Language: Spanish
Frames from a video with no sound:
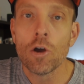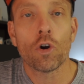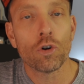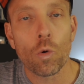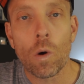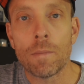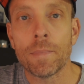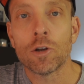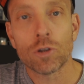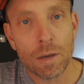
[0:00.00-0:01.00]
con lo cual
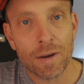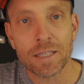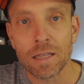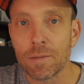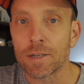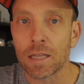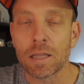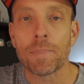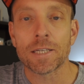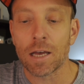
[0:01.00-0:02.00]
me noté bastante,
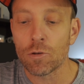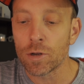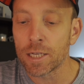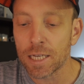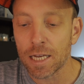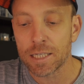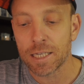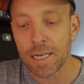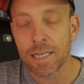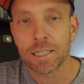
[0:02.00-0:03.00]
bastante pesado en esas
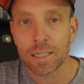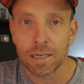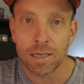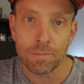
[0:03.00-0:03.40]
series eh,